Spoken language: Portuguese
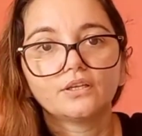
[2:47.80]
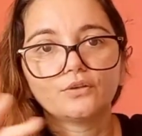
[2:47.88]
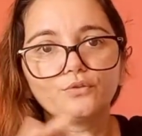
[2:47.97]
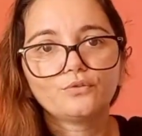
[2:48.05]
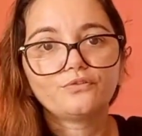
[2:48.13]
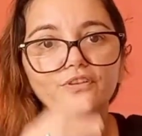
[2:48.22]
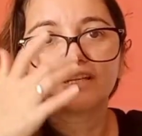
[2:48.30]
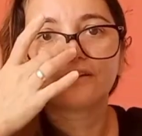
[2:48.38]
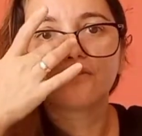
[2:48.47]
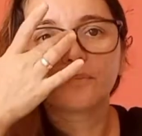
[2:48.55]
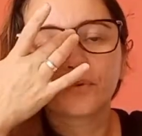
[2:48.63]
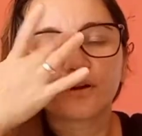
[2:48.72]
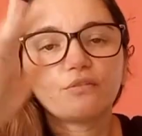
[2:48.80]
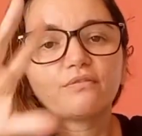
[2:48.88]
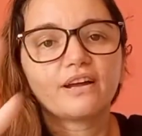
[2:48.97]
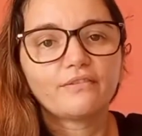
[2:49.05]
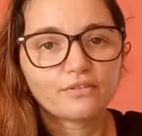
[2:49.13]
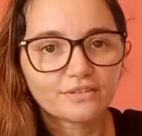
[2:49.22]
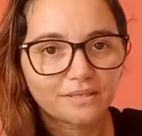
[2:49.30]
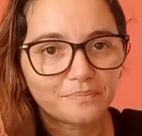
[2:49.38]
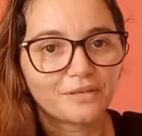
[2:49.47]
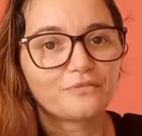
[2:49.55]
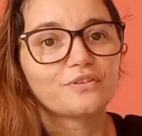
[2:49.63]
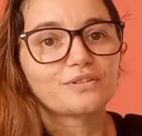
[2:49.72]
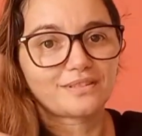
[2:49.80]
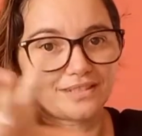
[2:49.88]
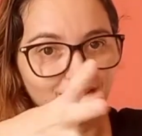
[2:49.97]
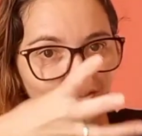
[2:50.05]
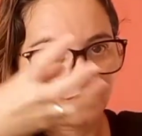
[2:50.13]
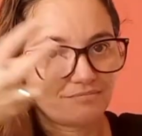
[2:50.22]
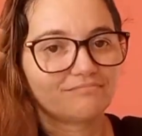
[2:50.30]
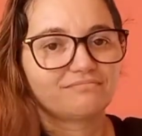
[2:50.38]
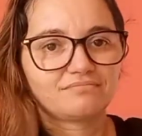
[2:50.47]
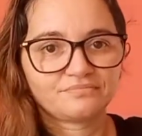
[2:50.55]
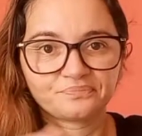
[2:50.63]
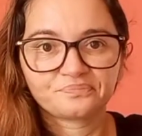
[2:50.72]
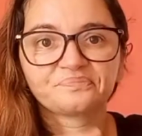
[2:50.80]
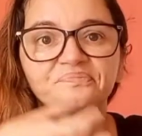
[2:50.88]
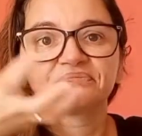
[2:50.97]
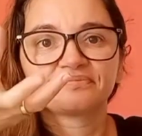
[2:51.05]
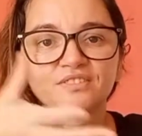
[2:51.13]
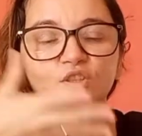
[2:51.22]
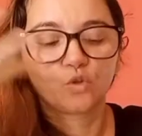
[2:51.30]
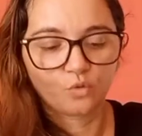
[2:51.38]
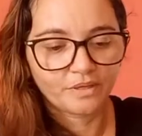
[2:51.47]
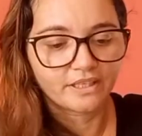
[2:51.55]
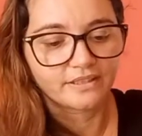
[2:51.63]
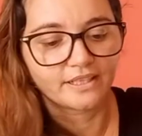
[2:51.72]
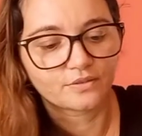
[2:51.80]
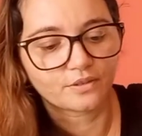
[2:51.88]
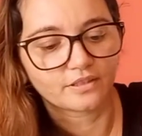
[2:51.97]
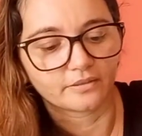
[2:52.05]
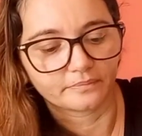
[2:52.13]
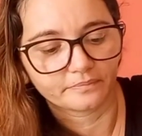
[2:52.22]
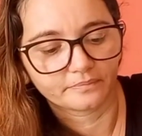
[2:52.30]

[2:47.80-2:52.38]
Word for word: No final, vou provar e vou dizer pra vocês como é que tá isso aqui.